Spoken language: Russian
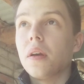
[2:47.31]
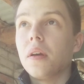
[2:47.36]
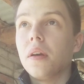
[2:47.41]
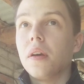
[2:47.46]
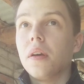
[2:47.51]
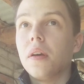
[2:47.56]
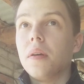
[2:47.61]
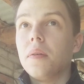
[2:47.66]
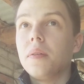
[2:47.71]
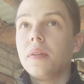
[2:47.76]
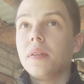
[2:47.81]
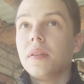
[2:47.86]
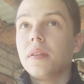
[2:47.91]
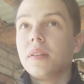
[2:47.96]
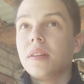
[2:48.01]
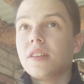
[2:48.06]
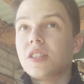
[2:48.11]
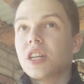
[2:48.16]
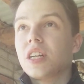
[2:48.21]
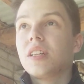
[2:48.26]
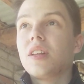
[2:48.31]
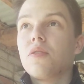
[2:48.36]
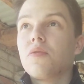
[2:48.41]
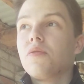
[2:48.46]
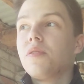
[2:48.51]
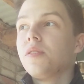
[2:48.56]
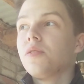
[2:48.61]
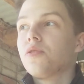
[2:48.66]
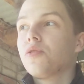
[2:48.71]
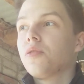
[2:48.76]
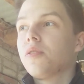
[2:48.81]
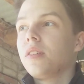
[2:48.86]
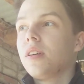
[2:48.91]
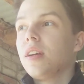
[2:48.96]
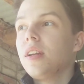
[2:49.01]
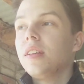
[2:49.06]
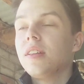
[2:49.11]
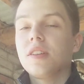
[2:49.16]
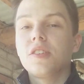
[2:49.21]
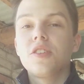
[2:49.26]
И э, даже когда я увидел, что
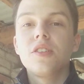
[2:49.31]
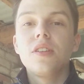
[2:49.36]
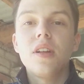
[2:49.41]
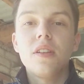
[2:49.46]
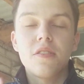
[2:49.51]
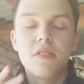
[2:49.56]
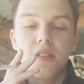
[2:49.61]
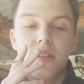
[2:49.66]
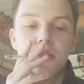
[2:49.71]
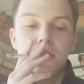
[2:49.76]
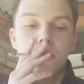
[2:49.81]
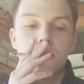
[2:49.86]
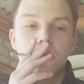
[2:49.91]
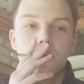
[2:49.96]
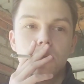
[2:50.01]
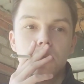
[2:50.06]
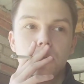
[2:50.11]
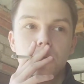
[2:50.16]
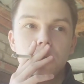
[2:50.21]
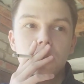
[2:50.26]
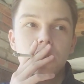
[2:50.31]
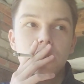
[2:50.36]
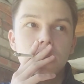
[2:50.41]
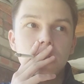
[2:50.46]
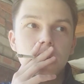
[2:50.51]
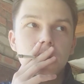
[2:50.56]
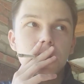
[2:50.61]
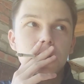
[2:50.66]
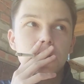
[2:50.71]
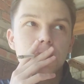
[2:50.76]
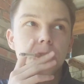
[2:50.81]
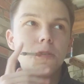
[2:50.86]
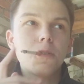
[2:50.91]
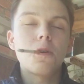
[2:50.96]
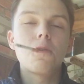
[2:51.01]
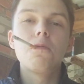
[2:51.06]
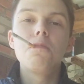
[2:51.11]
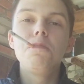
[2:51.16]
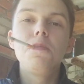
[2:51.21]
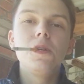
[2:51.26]
сигарет, ожидал здесь, что будет, знаете,
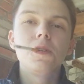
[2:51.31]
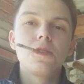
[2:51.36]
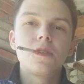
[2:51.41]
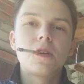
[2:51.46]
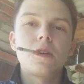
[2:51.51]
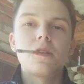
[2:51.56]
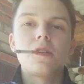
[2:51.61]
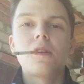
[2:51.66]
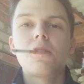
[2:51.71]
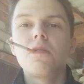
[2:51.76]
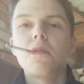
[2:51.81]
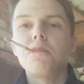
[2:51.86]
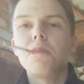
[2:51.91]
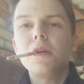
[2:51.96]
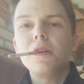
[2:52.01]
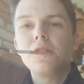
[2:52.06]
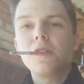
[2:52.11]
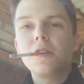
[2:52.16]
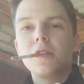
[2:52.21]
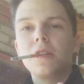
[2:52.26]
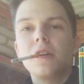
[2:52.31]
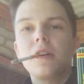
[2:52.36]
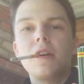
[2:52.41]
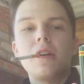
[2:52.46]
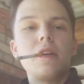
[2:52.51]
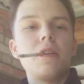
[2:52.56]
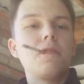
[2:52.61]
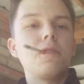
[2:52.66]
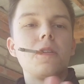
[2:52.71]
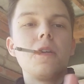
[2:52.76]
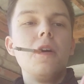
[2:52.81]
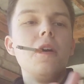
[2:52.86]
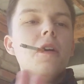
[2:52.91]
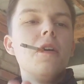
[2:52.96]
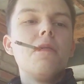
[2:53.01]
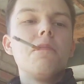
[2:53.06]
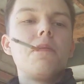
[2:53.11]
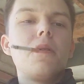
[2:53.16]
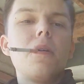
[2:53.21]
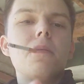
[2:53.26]
что-то кубинское такое, пачка такая вот,
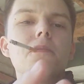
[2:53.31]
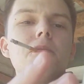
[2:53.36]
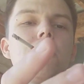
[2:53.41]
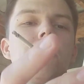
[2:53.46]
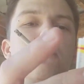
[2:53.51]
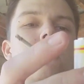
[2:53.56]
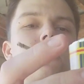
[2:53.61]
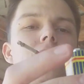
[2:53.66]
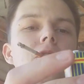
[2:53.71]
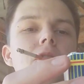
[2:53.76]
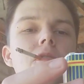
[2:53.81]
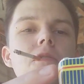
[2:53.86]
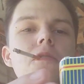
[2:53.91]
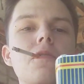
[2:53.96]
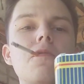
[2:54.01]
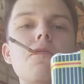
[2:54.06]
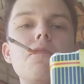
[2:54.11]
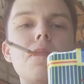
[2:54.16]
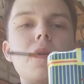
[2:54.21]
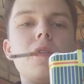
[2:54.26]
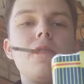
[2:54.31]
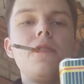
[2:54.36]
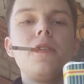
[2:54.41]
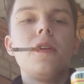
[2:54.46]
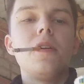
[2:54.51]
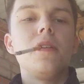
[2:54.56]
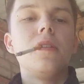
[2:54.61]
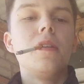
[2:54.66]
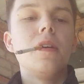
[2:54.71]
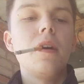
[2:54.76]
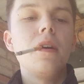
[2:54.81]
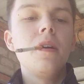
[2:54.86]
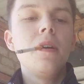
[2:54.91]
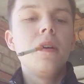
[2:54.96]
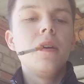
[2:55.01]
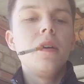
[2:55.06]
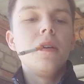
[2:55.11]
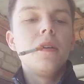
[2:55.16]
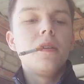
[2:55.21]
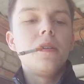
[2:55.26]
прям, ну, очень Кубой веет, да,
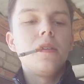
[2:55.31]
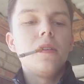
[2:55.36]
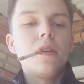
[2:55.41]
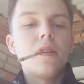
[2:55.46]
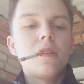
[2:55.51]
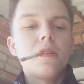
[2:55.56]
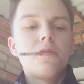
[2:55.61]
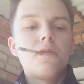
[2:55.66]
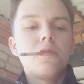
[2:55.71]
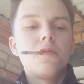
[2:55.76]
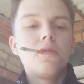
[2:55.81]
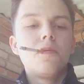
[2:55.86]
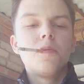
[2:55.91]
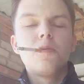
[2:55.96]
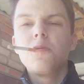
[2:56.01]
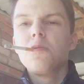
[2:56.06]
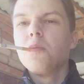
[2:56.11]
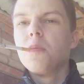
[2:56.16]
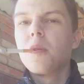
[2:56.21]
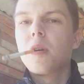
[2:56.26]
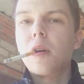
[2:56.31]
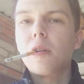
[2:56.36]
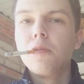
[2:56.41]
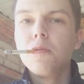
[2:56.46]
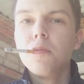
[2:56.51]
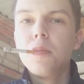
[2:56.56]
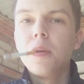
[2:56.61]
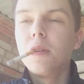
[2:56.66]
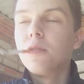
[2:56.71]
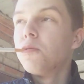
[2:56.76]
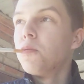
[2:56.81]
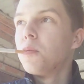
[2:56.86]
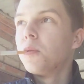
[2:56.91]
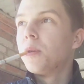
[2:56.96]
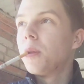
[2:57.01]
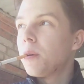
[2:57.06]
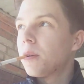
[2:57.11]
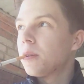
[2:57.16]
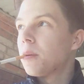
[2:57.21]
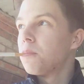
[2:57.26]
и я такой думаю, ну, думаю, Колумбия,
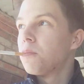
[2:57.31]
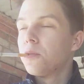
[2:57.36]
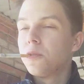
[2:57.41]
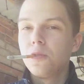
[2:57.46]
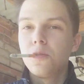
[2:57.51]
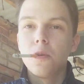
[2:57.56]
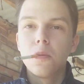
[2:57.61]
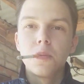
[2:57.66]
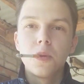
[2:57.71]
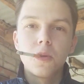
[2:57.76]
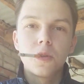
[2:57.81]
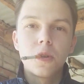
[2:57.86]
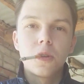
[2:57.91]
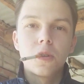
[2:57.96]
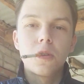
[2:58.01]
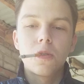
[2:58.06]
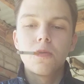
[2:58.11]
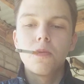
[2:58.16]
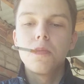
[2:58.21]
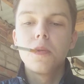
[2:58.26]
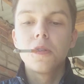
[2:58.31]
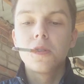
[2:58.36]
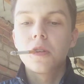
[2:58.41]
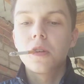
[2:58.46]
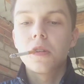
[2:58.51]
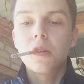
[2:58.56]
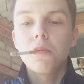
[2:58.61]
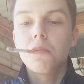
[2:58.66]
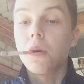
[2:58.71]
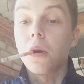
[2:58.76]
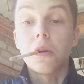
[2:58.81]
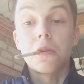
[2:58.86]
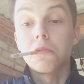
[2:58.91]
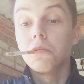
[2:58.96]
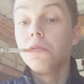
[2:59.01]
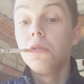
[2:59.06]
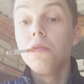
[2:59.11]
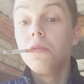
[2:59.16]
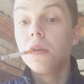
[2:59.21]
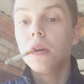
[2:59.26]
думаю, наверное, будет темный вот этот кубинский табак,
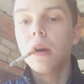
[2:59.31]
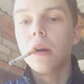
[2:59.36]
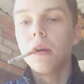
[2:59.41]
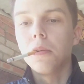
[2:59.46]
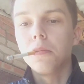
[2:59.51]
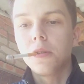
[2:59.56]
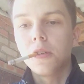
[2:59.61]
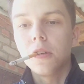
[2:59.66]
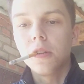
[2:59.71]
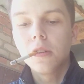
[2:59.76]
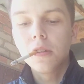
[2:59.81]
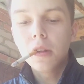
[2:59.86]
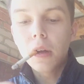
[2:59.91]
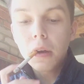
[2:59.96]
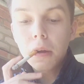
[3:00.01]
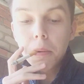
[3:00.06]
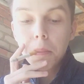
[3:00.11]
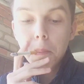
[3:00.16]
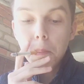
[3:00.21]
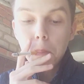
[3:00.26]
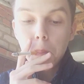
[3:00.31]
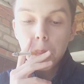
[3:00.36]
ну, нифига вообще не так.